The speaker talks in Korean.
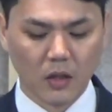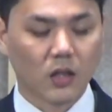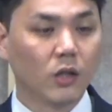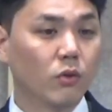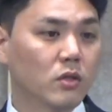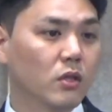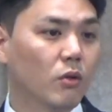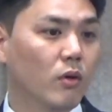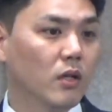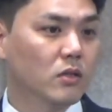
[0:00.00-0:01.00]
이곳이
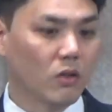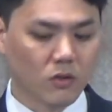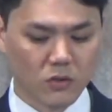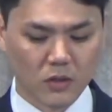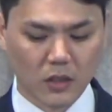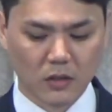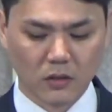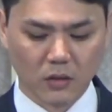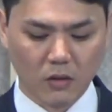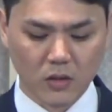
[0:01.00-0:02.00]
여호와의
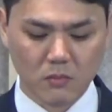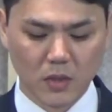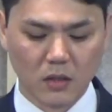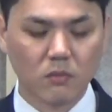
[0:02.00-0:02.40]
성전이라는 거짓말을